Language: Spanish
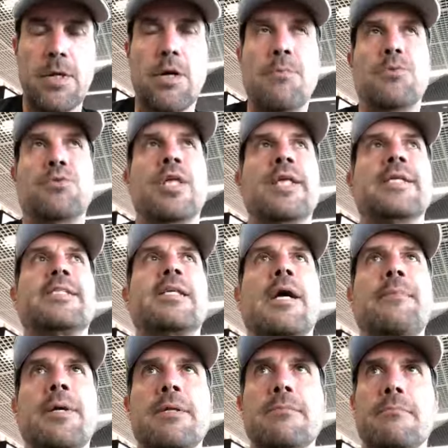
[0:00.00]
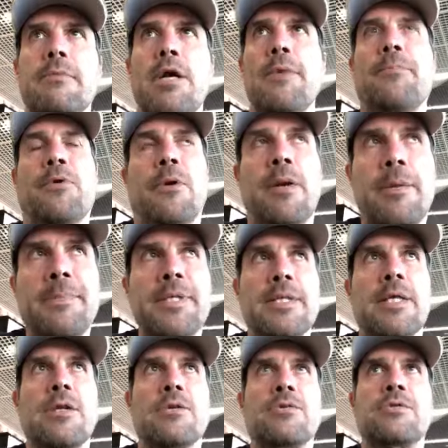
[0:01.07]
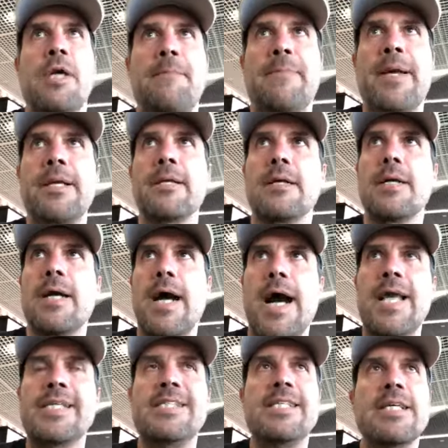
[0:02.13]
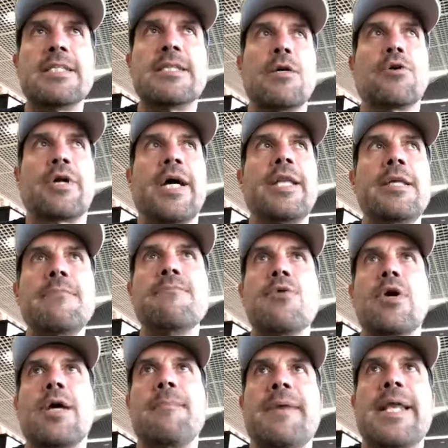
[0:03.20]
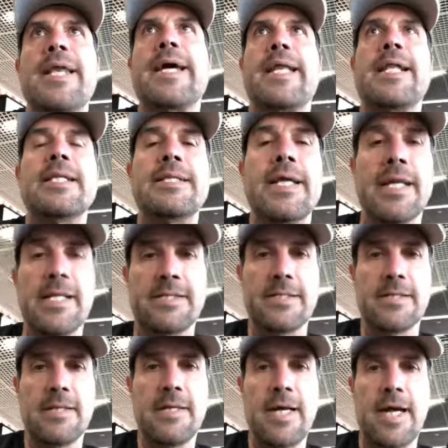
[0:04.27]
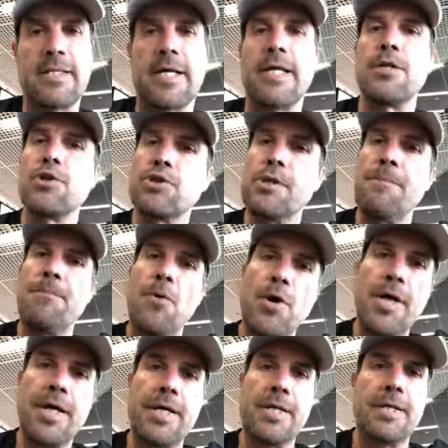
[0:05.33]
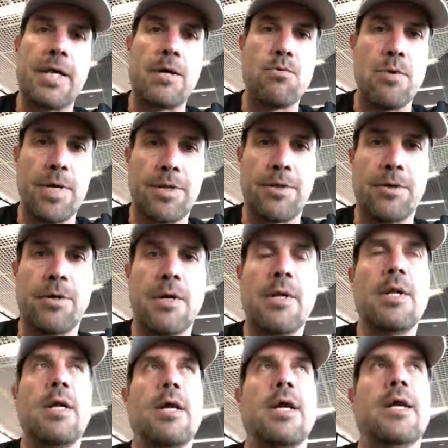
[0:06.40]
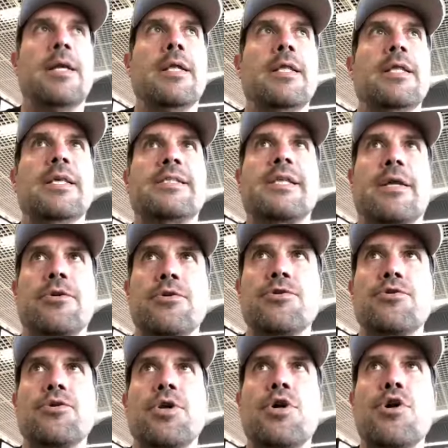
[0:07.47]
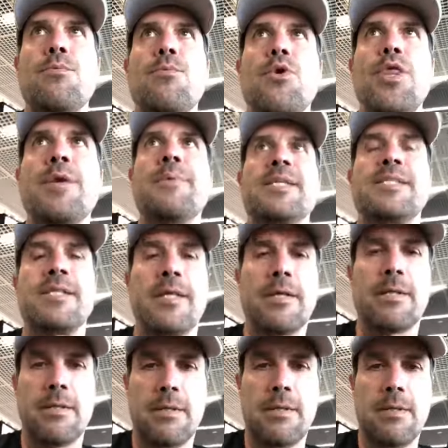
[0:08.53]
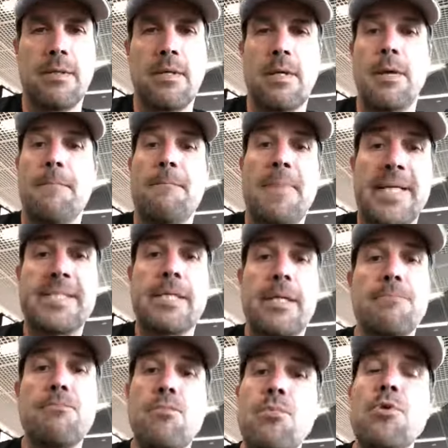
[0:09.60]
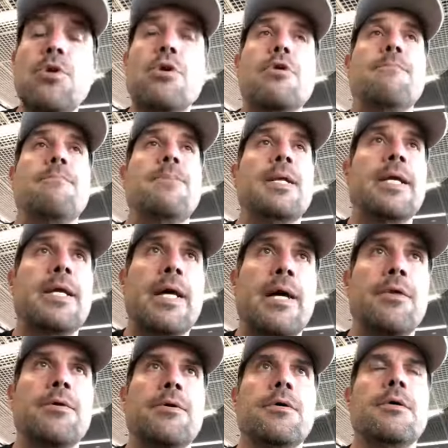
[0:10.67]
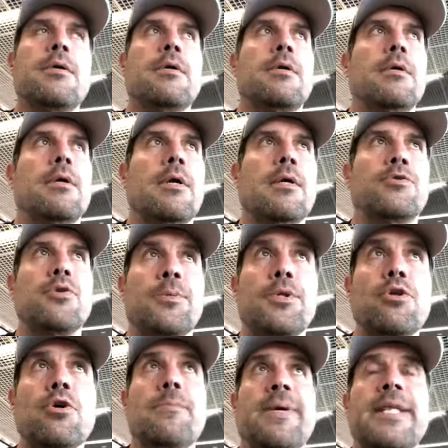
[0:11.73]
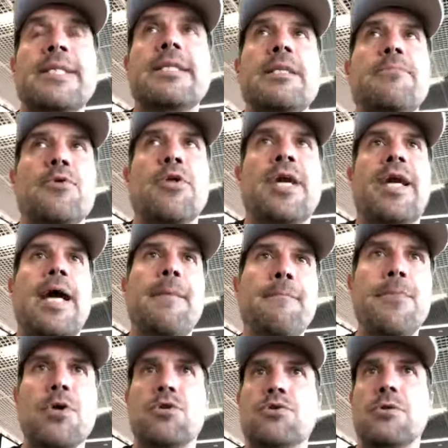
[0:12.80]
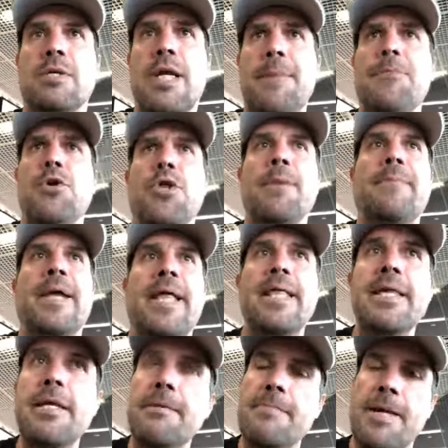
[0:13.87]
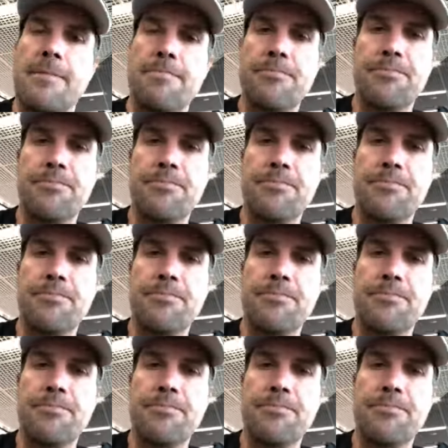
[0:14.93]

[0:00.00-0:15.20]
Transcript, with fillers: Como ustedes saben, eh, probablemente lo sepan, hay siete organismos que manejan el tenis. Hasta que no se pongan de acuerdo en el desarrollo de cómo debe ser, va a ser muy complicado, eh, sobre todo para este tipo de cambios, cambios de paradigma.